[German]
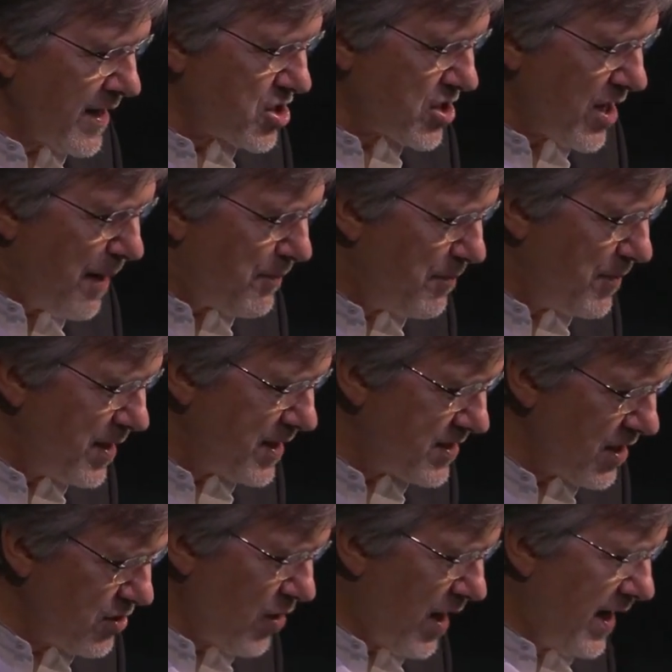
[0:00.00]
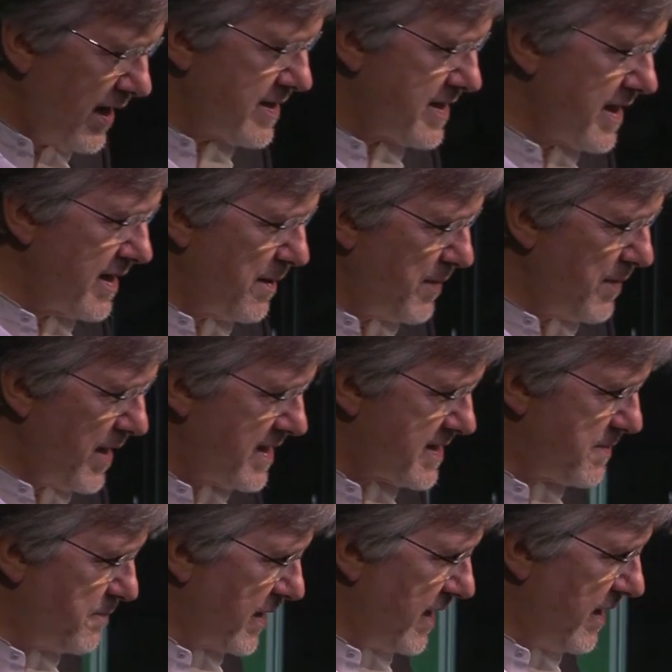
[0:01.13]
Da schreibt nämlich Johannes in dem
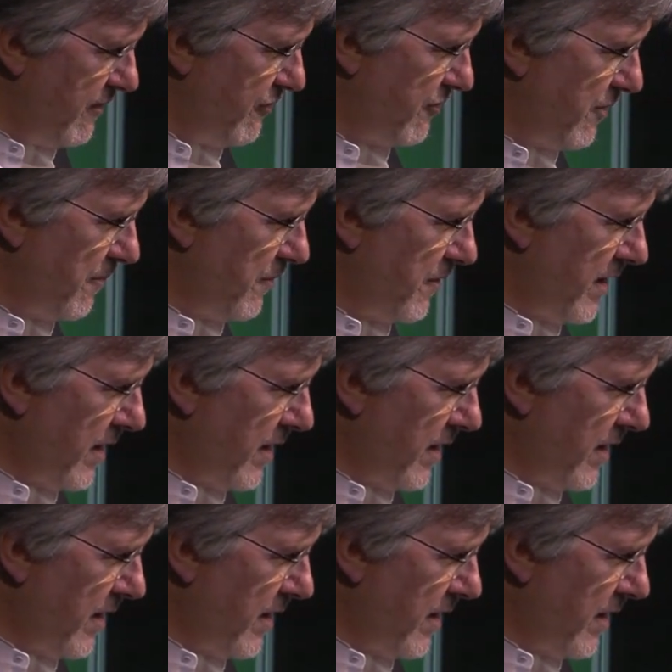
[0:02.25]
ersten Brief,